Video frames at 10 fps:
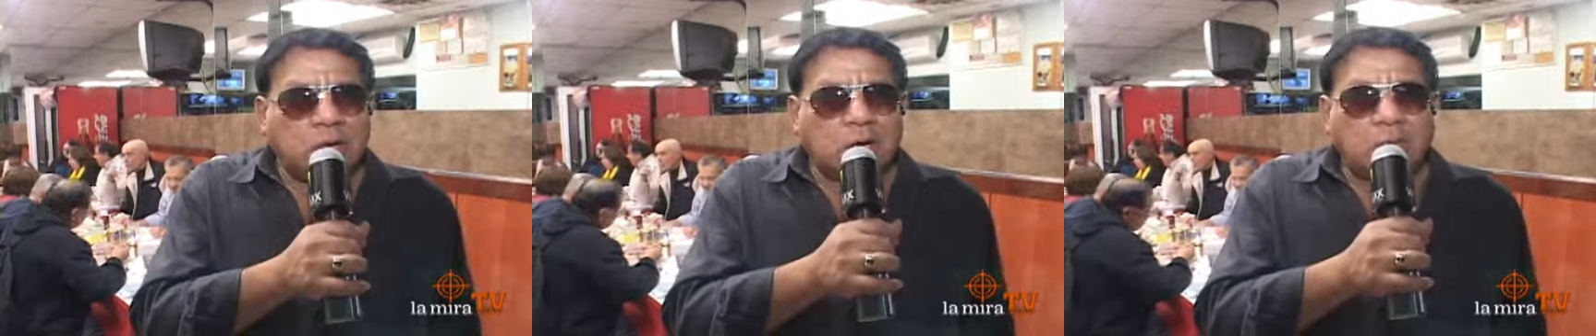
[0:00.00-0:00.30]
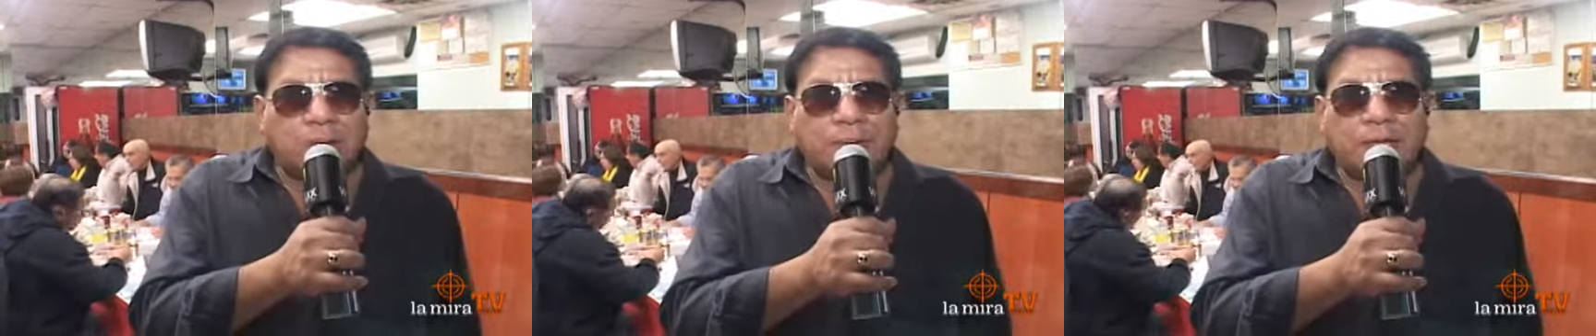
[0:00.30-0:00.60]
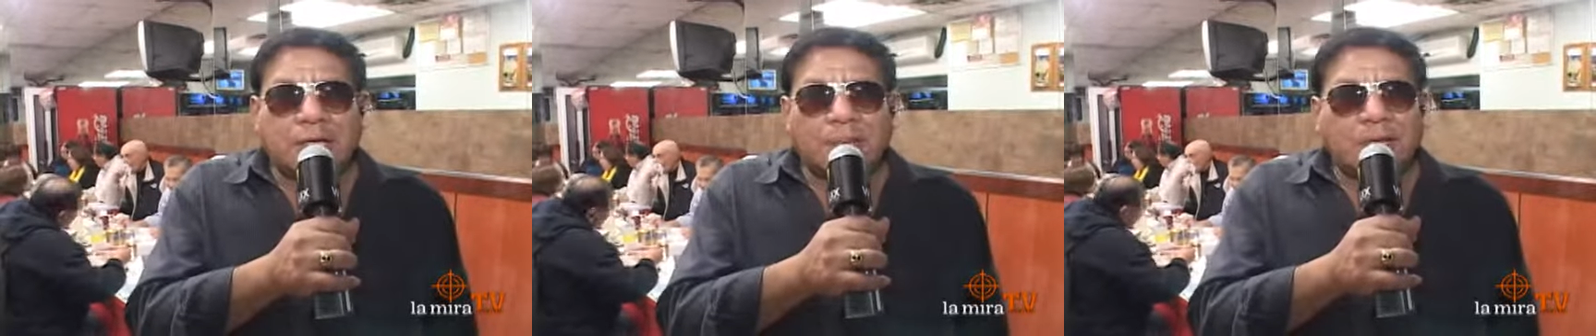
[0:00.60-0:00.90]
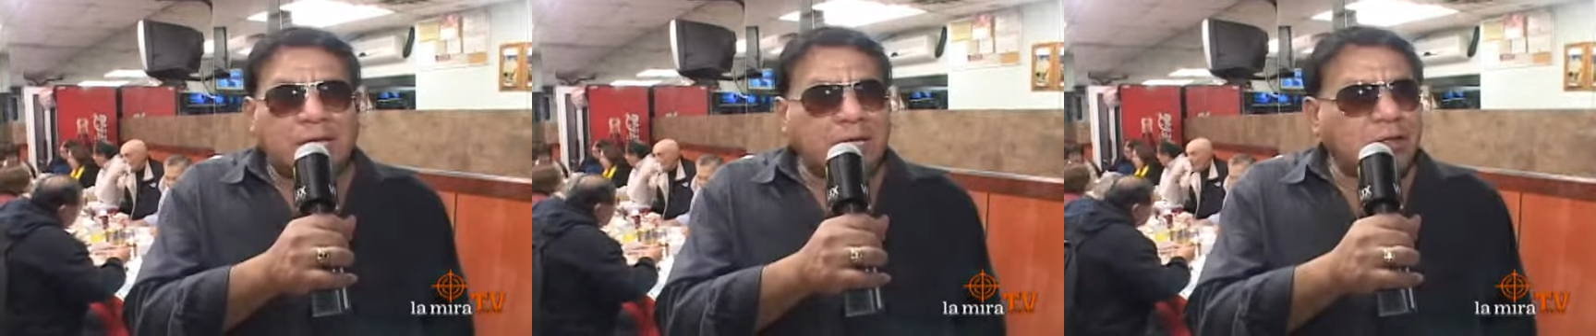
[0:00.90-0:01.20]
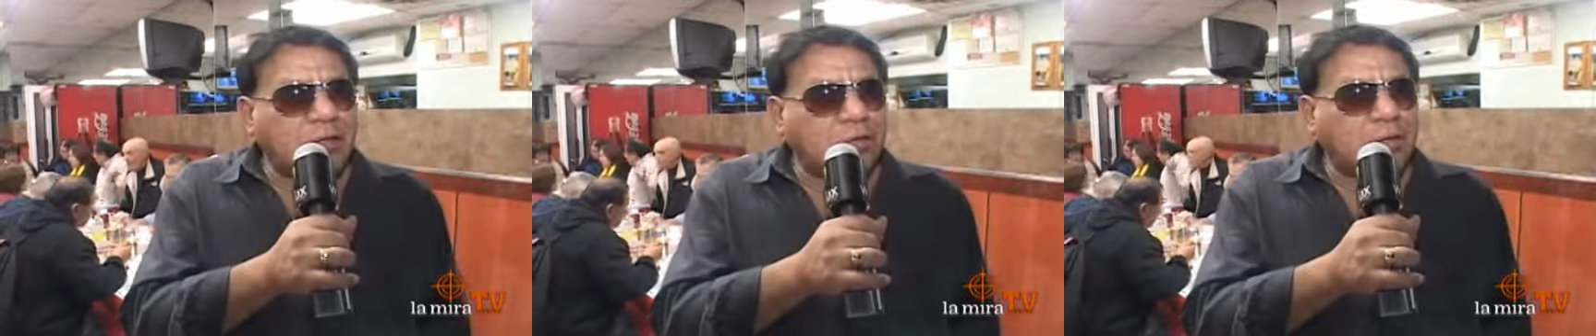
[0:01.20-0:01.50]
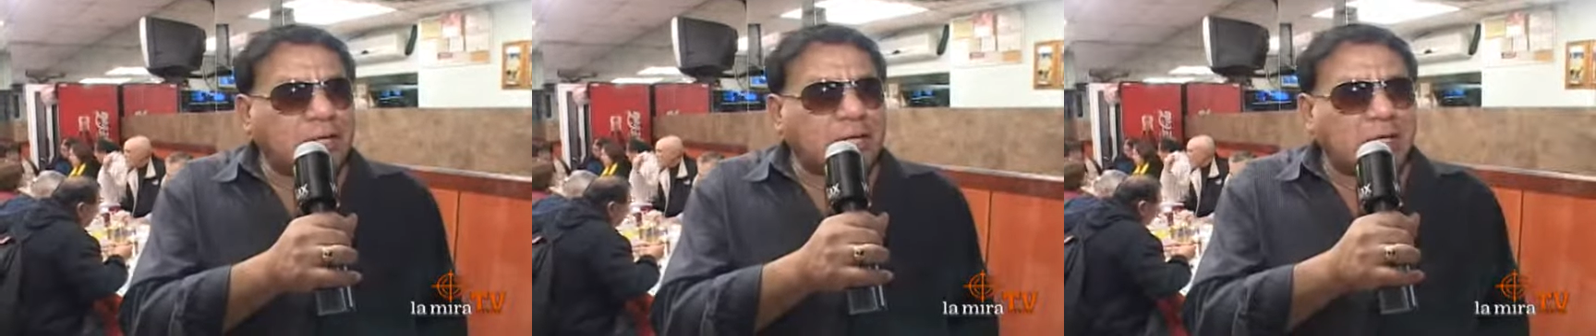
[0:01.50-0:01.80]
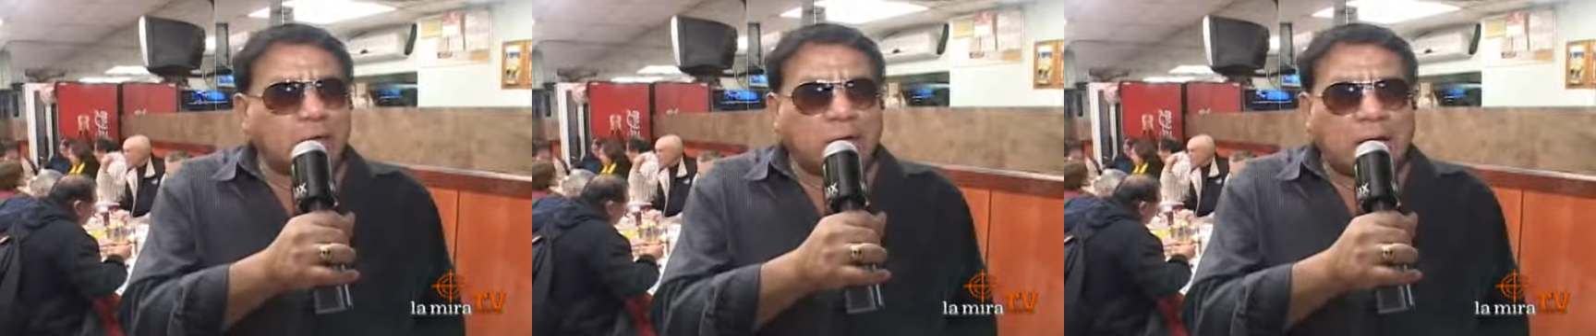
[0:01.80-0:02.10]
Como aprista me siento
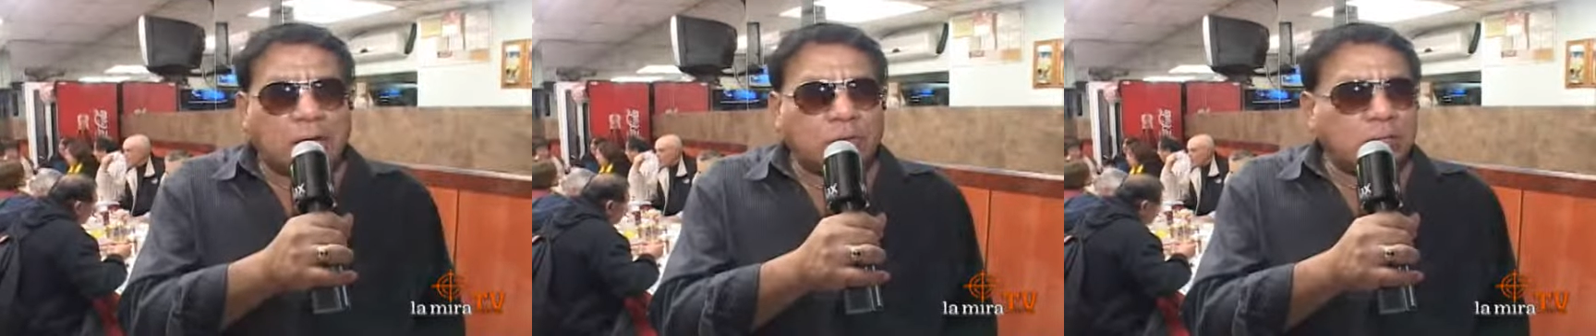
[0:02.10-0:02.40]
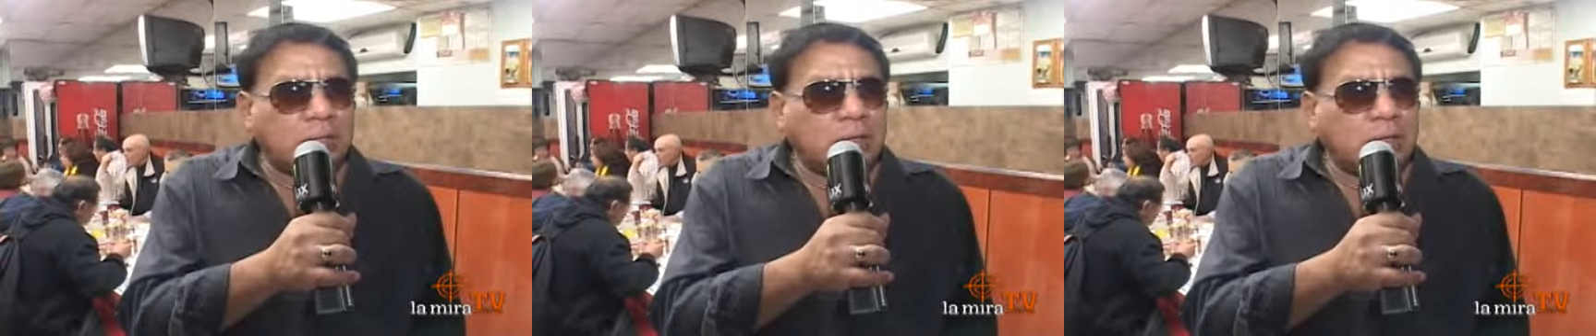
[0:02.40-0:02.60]
decepcionado